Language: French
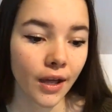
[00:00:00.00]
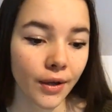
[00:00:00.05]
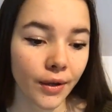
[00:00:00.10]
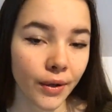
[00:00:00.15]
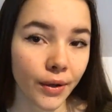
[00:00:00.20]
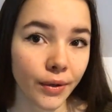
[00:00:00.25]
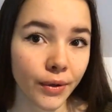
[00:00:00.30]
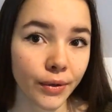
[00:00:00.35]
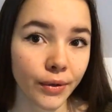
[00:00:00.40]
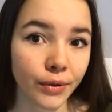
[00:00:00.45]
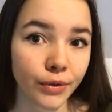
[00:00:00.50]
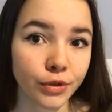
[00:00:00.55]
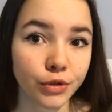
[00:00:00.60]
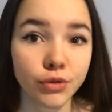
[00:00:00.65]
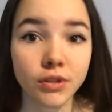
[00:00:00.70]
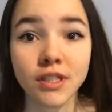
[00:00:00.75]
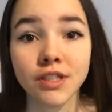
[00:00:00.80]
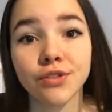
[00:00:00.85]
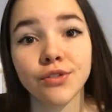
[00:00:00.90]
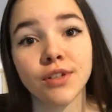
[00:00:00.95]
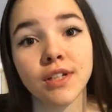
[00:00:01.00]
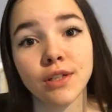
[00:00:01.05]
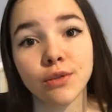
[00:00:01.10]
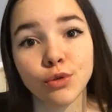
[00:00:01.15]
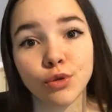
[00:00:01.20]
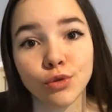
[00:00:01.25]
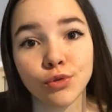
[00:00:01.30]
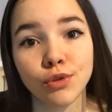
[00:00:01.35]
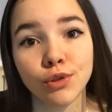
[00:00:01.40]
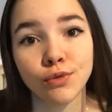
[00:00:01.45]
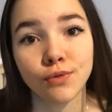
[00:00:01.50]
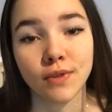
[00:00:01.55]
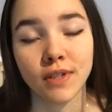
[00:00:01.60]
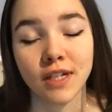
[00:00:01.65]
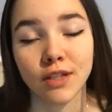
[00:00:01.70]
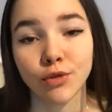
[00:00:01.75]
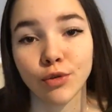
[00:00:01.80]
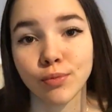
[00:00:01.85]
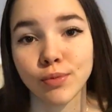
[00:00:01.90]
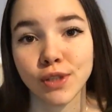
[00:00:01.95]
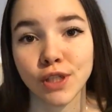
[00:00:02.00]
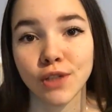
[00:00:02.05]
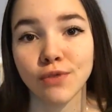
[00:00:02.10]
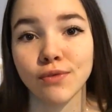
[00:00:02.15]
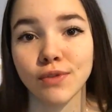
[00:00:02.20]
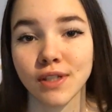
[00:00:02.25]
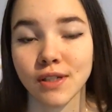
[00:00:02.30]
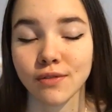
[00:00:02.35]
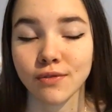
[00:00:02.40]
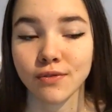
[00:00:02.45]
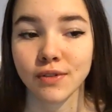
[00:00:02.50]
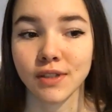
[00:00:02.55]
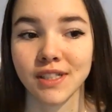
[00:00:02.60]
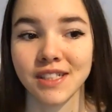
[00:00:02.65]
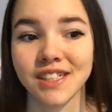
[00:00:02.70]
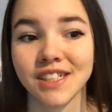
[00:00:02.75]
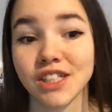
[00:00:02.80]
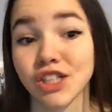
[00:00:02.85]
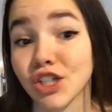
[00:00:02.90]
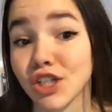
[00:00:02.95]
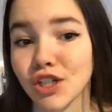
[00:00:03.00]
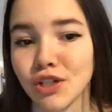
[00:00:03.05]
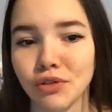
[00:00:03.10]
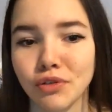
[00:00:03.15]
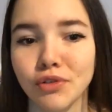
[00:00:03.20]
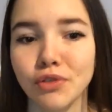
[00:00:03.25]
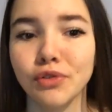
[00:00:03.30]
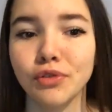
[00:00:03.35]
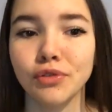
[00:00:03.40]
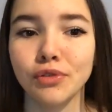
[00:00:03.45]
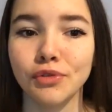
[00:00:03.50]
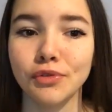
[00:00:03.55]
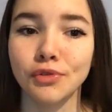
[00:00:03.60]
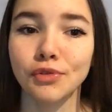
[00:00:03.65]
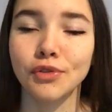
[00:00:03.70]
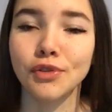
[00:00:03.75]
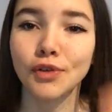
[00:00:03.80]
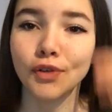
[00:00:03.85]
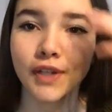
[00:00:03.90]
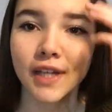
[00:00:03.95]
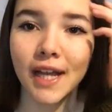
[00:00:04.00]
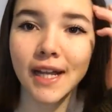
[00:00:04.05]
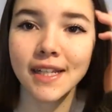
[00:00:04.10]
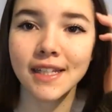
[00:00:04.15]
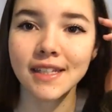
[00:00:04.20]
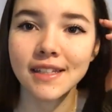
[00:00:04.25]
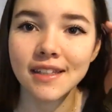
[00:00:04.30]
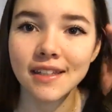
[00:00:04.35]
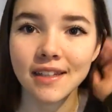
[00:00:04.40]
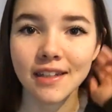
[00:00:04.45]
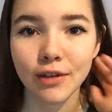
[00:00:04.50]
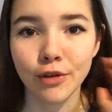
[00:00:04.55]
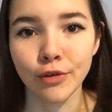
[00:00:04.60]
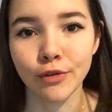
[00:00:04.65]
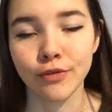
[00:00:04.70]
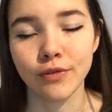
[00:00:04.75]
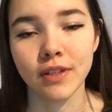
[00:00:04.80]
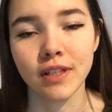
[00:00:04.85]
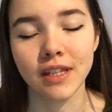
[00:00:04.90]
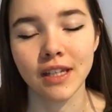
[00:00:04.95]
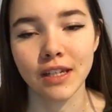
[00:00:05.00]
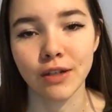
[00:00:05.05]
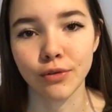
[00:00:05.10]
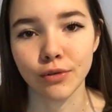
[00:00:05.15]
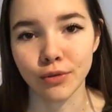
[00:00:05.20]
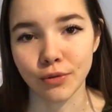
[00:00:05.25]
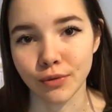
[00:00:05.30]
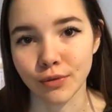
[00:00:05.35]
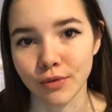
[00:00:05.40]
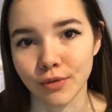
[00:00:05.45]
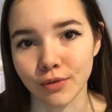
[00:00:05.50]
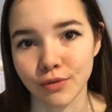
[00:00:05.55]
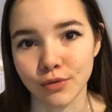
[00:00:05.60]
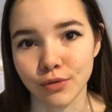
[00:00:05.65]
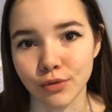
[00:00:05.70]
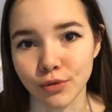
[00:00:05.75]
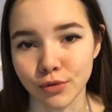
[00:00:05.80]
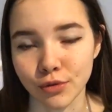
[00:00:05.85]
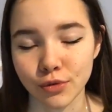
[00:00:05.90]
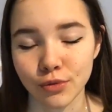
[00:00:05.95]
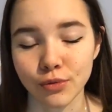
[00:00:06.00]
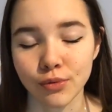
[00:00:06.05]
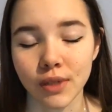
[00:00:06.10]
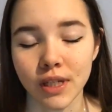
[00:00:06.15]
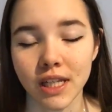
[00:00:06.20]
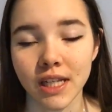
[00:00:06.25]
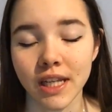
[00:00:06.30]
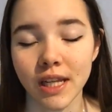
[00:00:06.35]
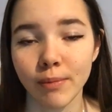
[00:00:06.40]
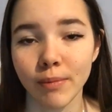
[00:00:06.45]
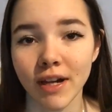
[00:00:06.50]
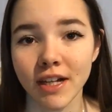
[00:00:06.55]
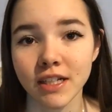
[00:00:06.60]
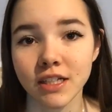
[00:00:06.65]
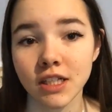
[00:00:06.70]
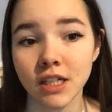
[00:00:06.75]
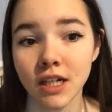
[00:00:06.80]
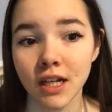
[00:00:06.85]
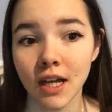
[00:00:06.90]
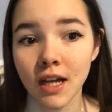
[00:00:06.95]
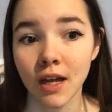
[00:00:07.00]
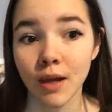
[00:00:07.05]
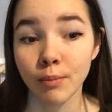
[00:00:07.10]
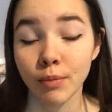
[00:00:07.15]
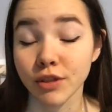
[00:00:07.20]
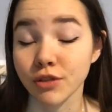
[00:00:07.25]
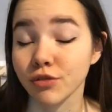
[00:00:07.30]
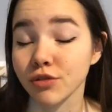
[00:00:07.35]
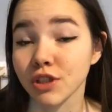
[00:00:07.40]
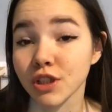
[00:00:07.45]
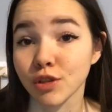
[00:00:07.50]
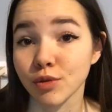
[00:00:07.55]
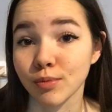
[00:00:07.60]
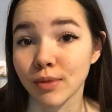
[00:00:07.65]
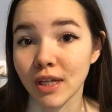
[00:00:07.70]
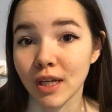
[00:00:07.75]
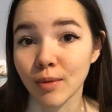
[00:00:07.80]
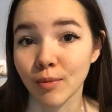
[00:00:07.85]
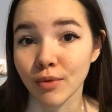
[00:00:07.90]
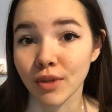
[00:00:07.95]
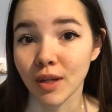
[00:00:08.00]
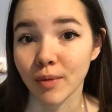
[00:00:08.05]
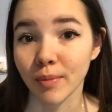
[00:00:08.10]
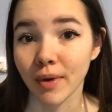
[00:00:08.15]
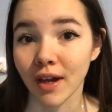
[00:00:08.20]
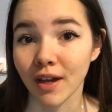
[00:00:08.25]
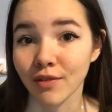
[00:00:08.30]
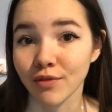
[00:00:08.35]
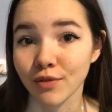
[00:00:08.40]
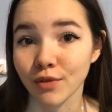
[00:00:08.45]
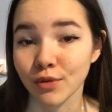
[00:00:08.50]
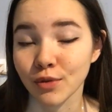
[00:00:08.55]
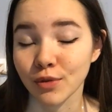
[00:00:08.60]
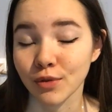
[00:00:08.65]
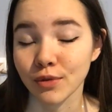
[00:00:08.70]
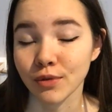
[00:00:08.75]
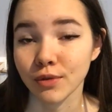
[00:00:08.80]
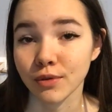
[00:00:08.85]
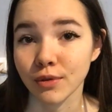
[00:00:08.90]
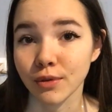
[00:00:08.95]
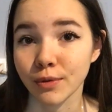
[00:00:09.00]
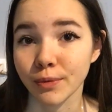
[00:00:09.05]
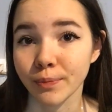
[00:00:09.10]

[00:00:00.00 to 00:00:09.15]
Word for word: Euh, je suis désolée, aujourd'hui je vais être obligée de vous infliger une autre qualité vidéo, donc du son et de l'image, parce que j'ai oublié mon appareil photo